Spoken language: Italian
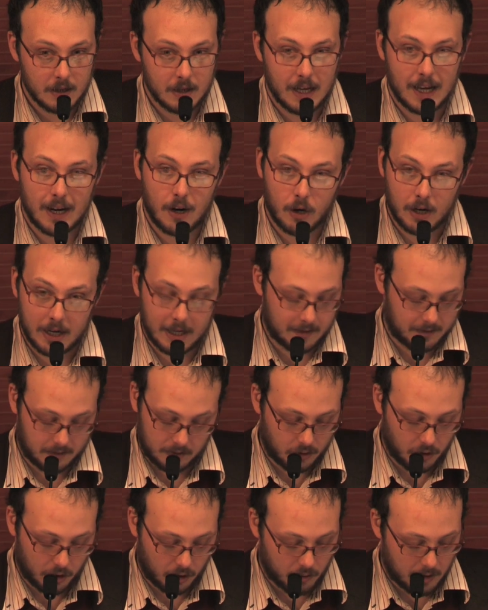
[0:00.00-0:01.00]
Allora,
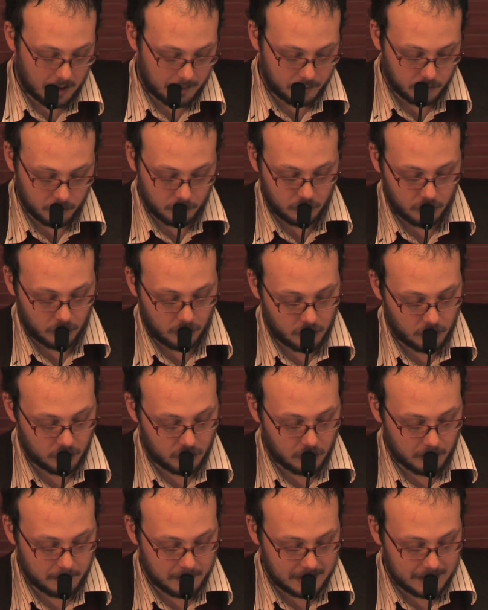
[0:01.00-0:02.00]
torno al punto, il
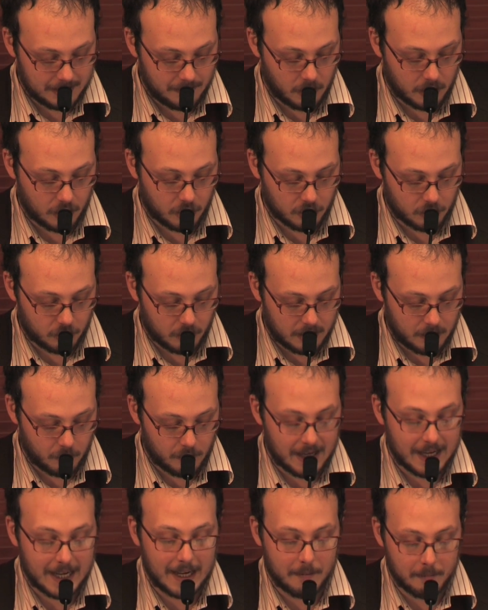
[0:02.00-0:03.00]
nostro obiettivo è costruire
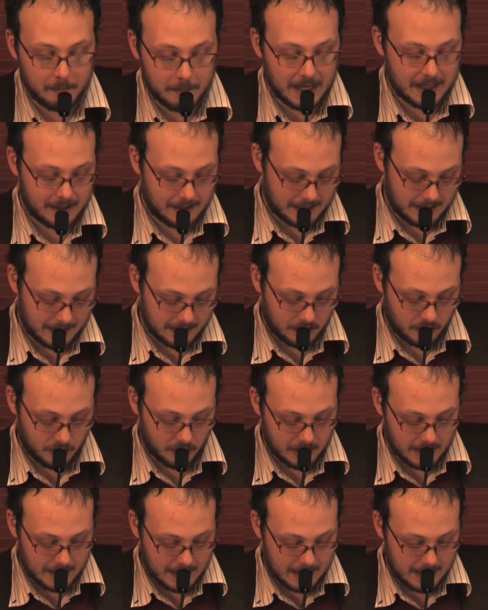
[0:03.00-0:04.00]
una campagna
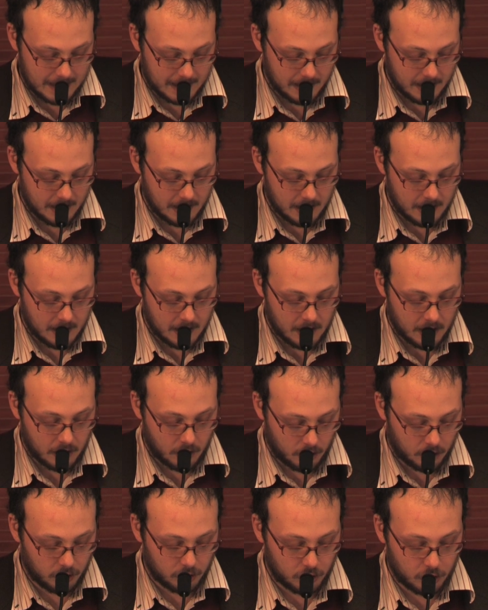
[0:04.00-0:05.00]
nazionale
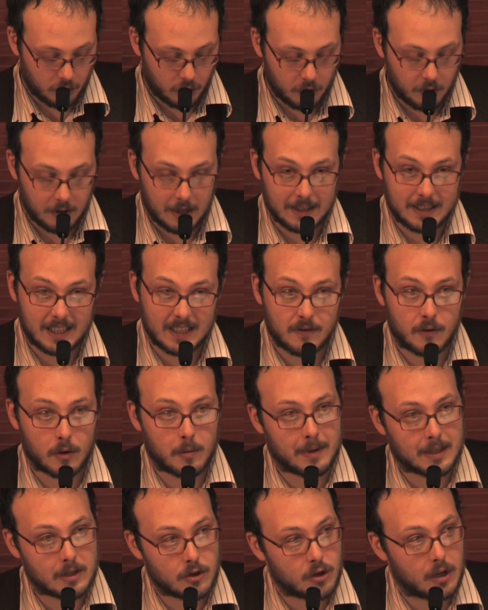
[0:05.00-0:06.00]
contro la
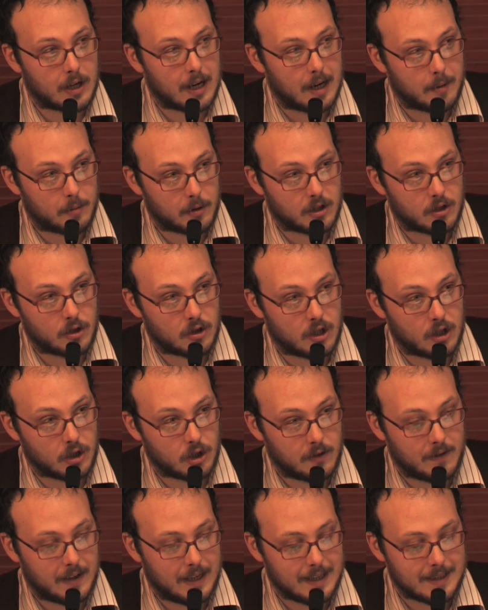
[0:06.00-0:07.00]
trasformazione della protezione
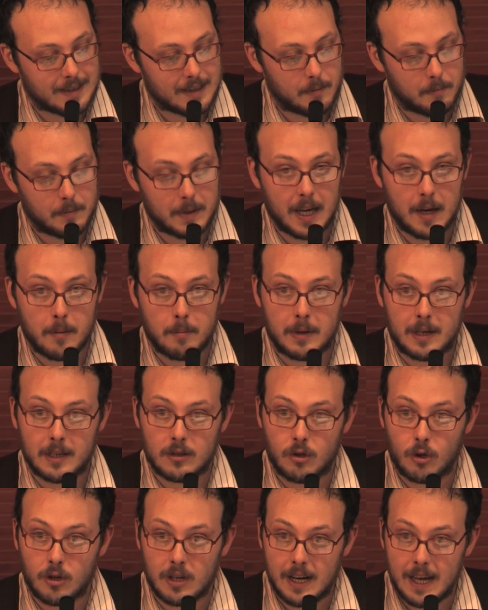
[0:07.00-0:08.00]
civile SPA e per
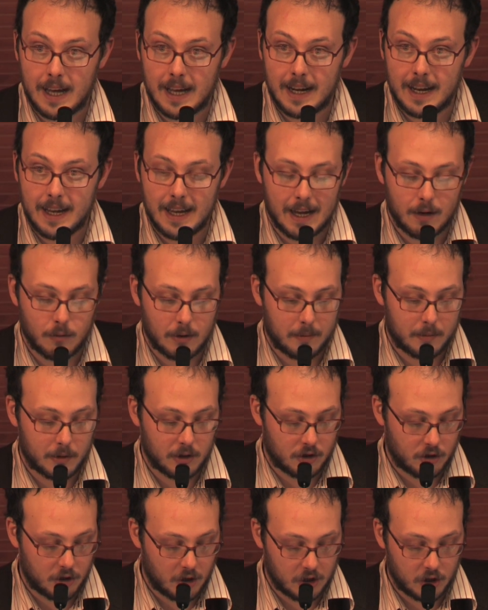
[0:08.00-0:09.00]
tornare a una
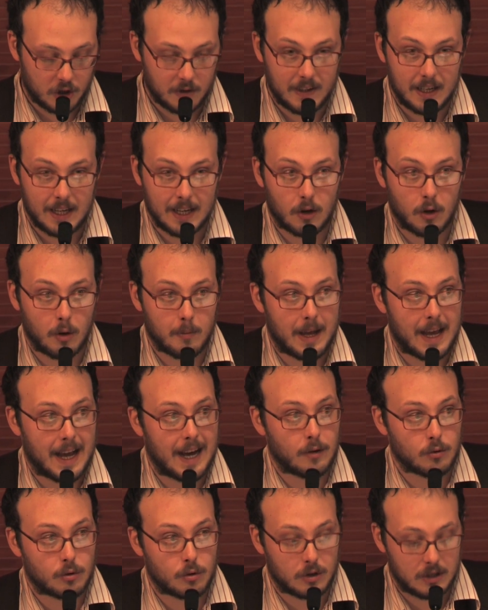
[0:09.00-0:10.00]
protezione civile come
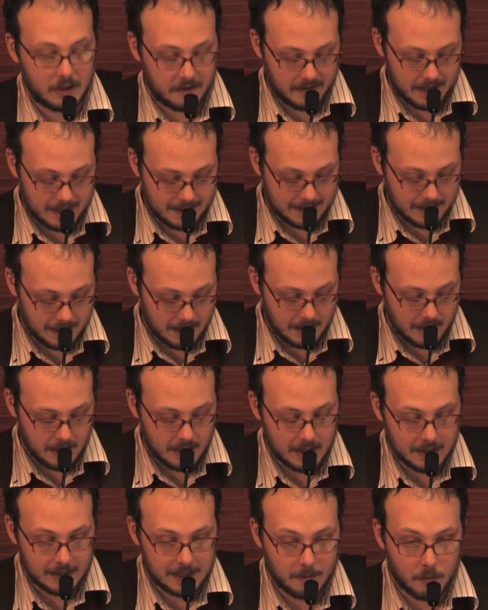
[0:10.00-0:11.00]
autodifesa
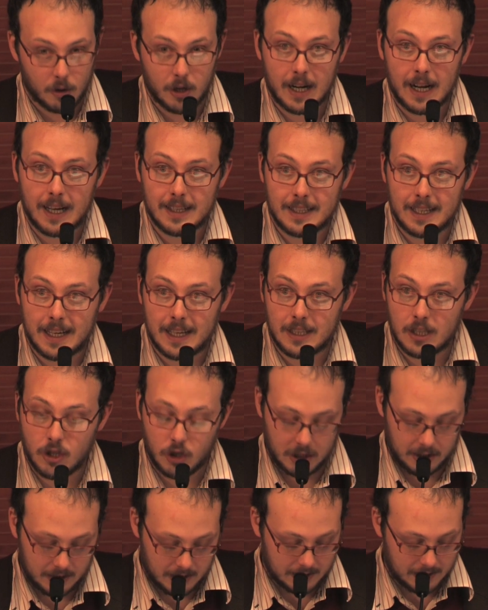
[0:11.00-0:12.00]
democratica dei
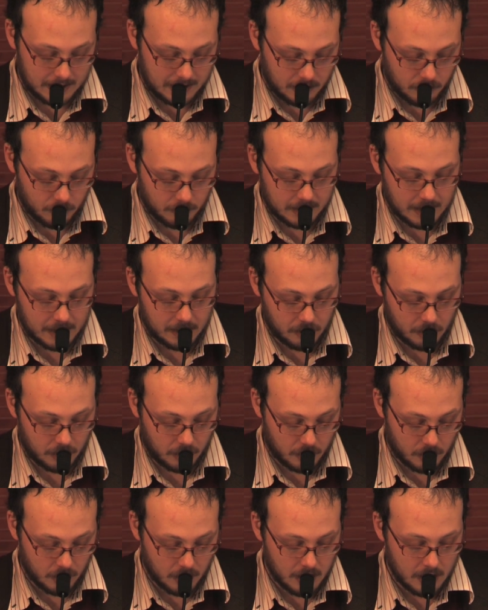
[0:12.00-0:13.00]
cittadini sul
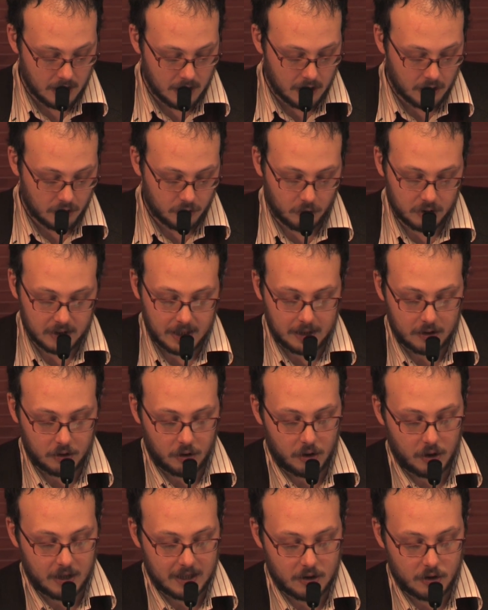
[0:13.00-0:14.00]
territorio, sul
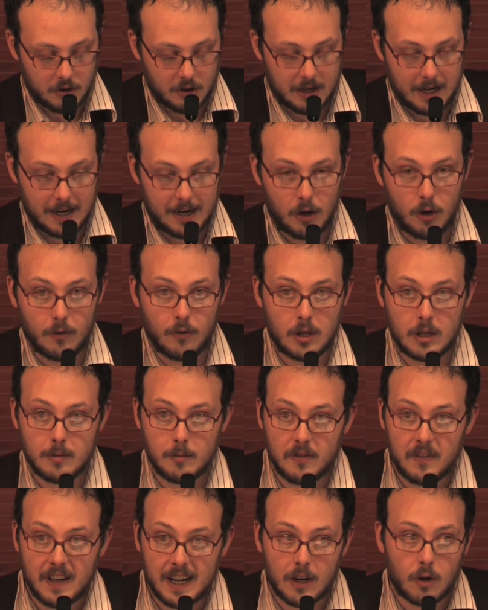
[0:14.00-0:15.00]
territorio nazionale. Lo
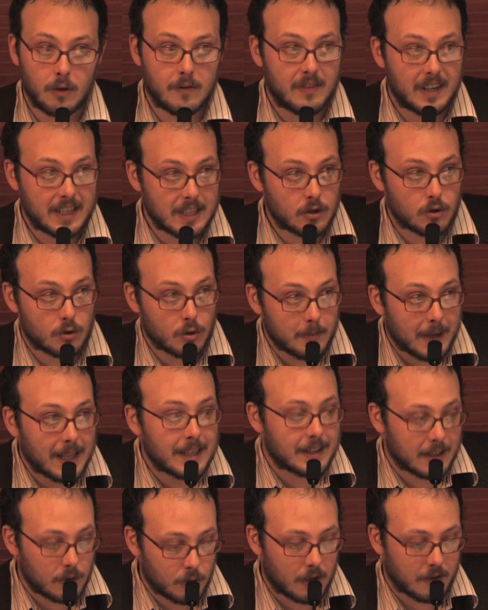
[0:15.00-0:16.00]
vogliamo fare con vari
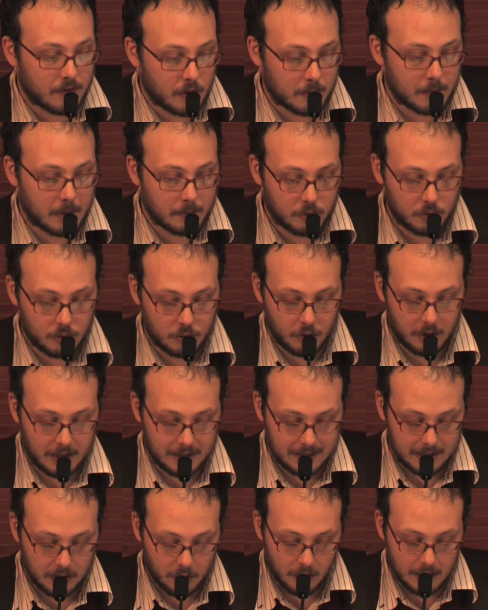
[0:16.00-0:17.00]
strumenti in una forma appunto
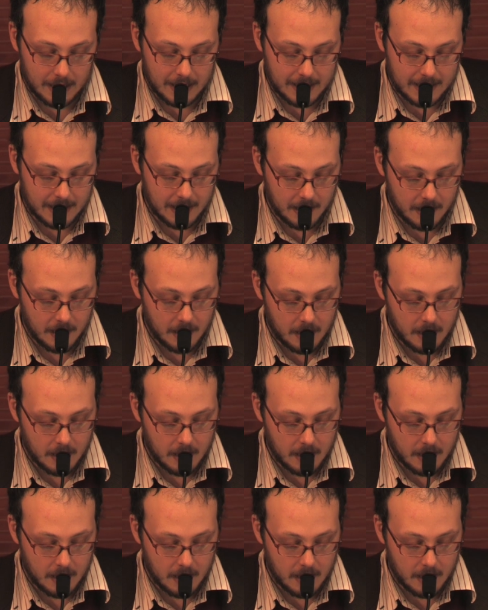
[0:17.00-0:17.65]
reticolare,